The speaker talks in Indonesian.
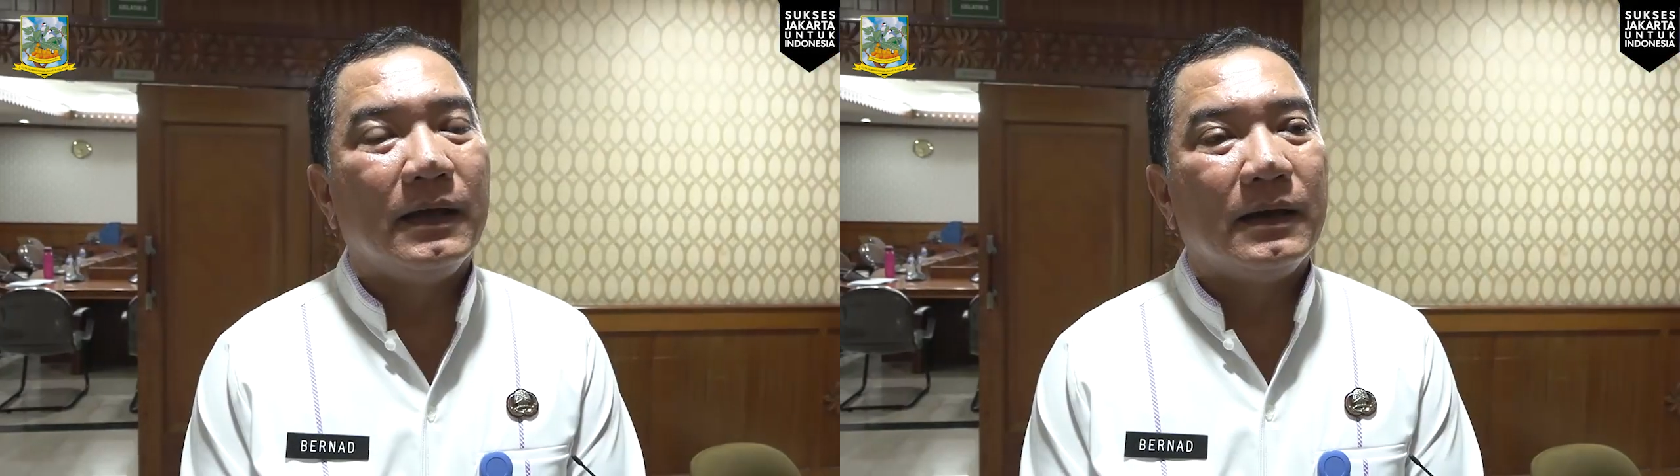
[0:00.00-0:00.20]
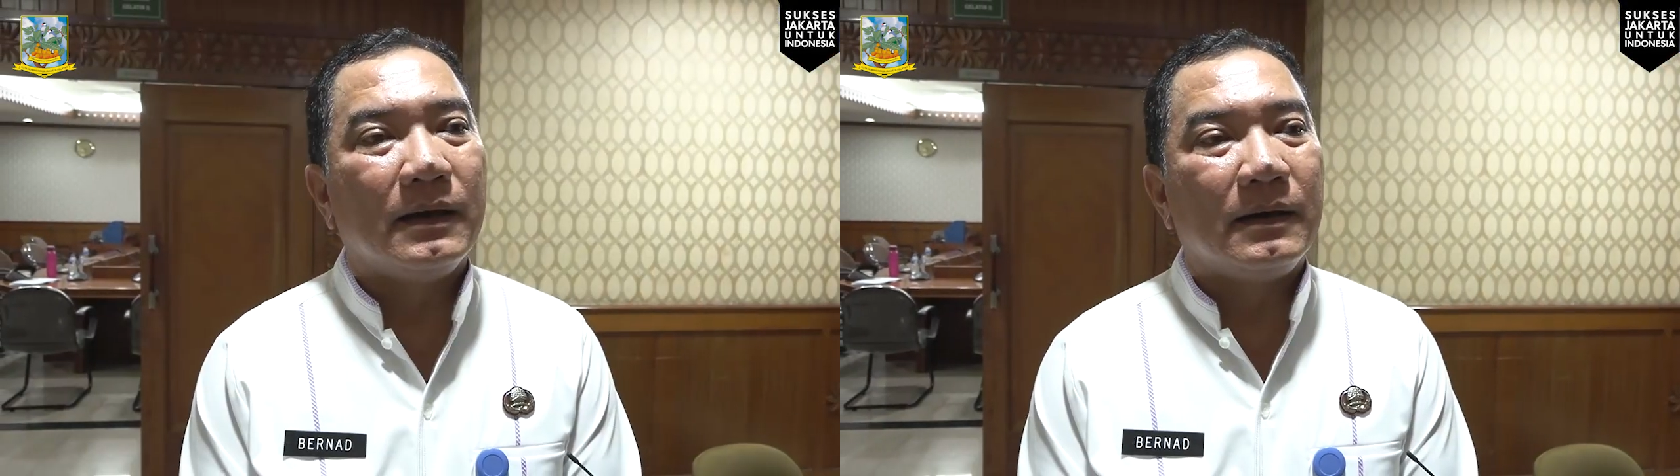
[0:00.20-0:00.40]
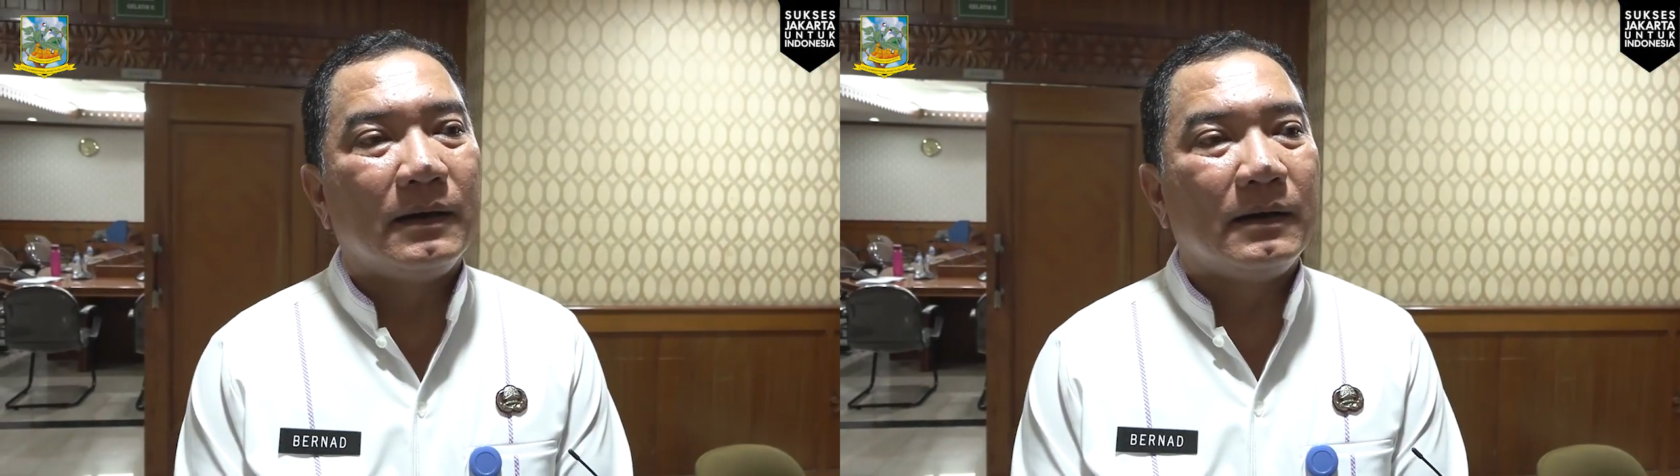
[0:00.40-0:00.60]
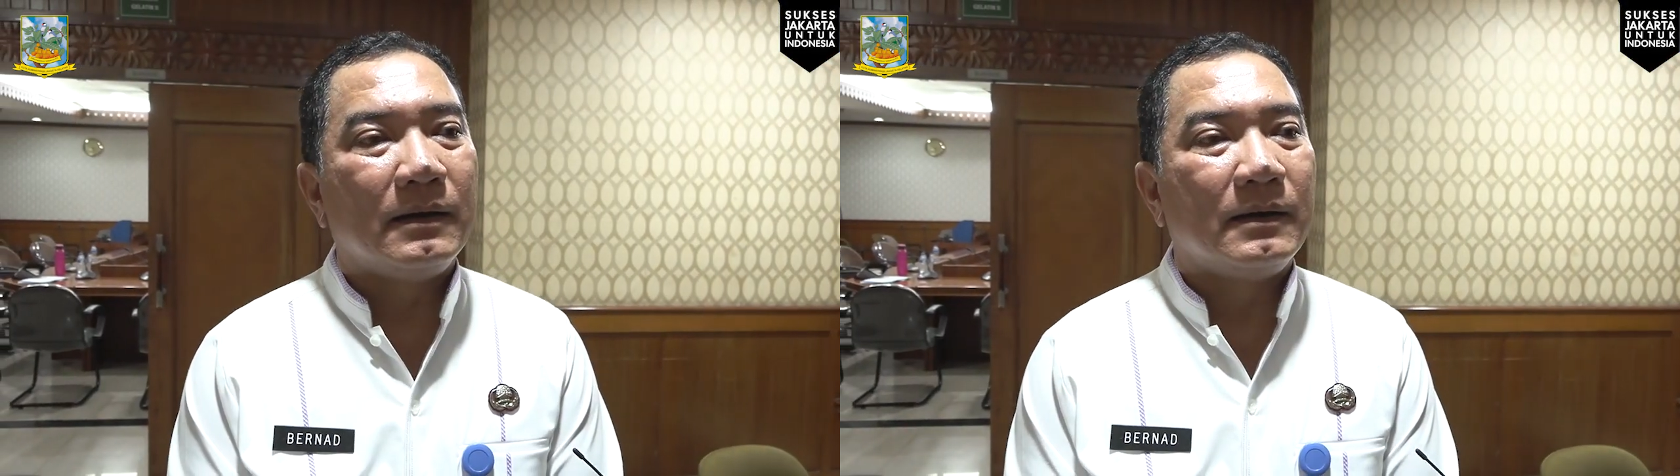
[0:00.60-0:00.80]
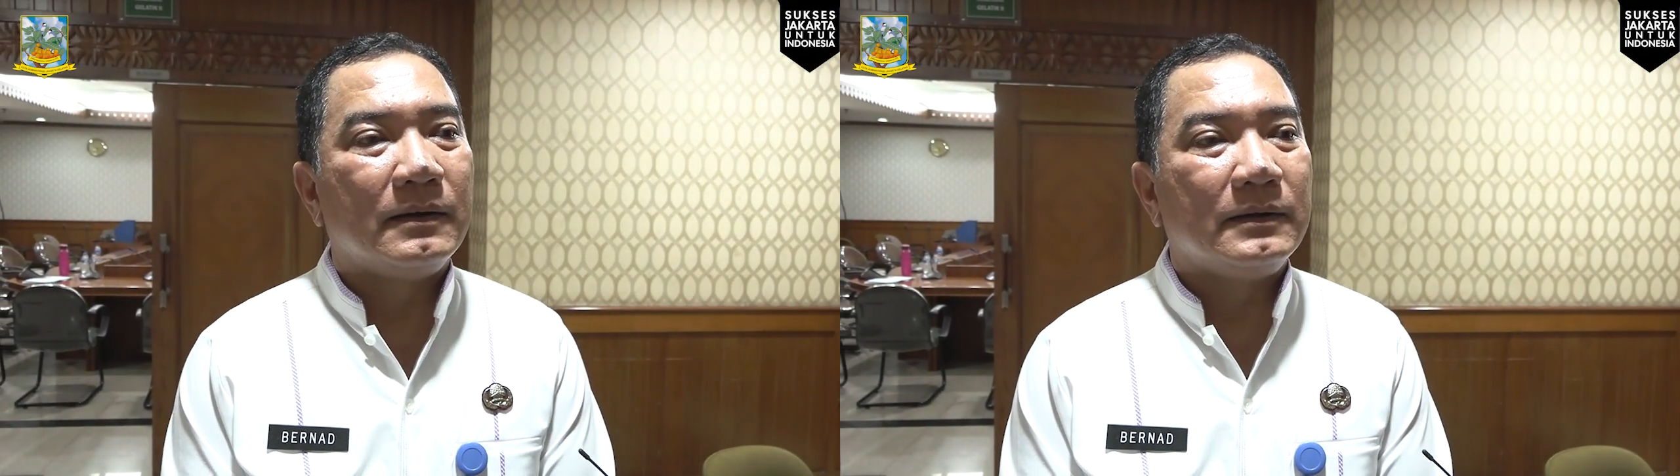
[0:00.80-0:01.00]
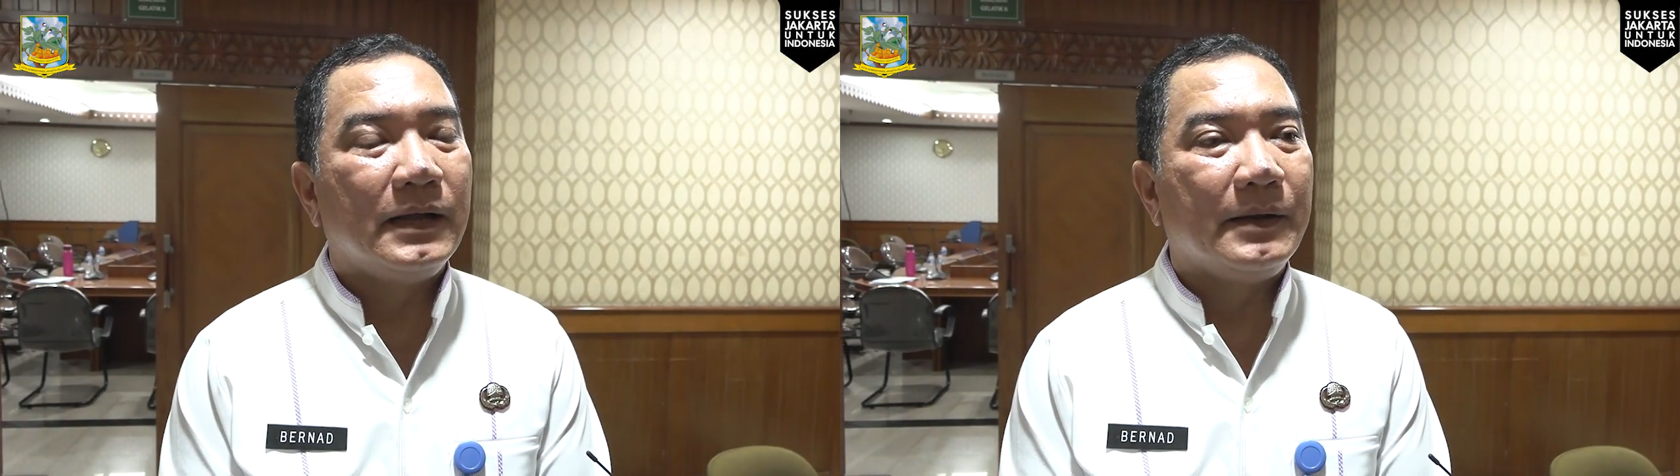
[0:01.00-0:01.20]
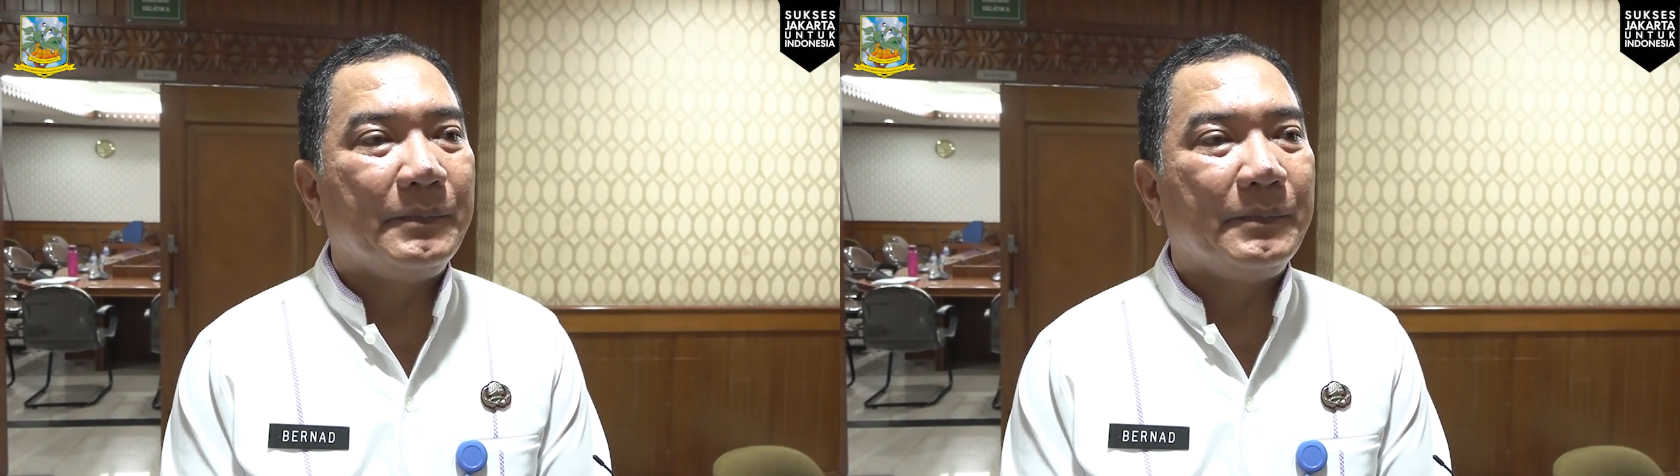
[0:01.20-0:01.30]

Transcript: eh, dari